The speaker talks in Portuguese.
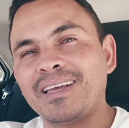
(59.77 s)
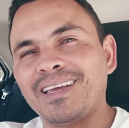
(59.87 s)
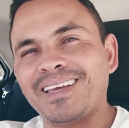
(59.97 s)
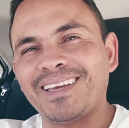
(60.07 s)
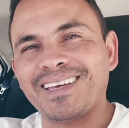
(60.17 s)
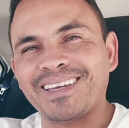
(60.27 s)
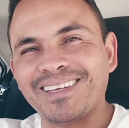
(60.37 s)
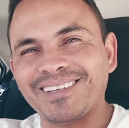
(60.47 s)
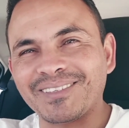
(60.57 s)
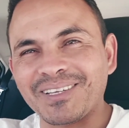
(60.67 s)

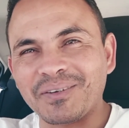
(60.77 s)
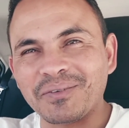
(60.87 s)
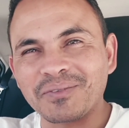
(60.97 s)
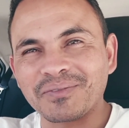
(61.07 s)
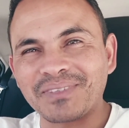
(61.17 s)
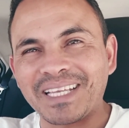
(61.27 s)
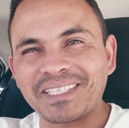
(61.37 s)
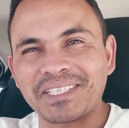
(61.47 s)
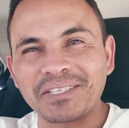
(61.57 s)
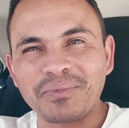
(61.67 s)
é, eu não
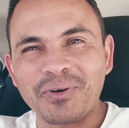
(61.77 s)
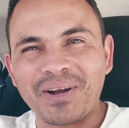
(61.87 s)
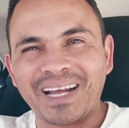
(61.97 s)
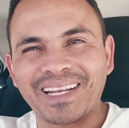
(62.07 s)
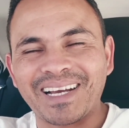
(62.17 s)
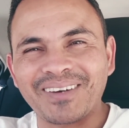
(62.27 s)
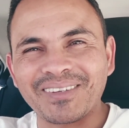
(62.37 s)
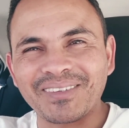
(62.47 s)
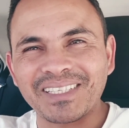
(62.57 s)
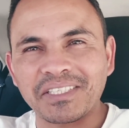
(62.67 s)
desisti do meu canal,
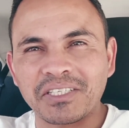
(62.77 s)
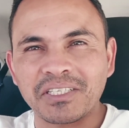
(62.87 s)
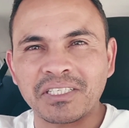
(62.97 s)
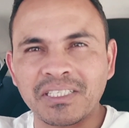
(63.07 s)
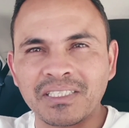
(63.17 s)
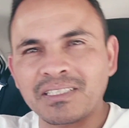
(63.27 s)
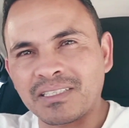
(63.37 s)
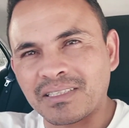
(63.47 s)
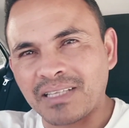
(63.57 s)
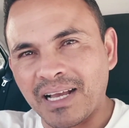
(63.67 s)
não desisti de estar de tá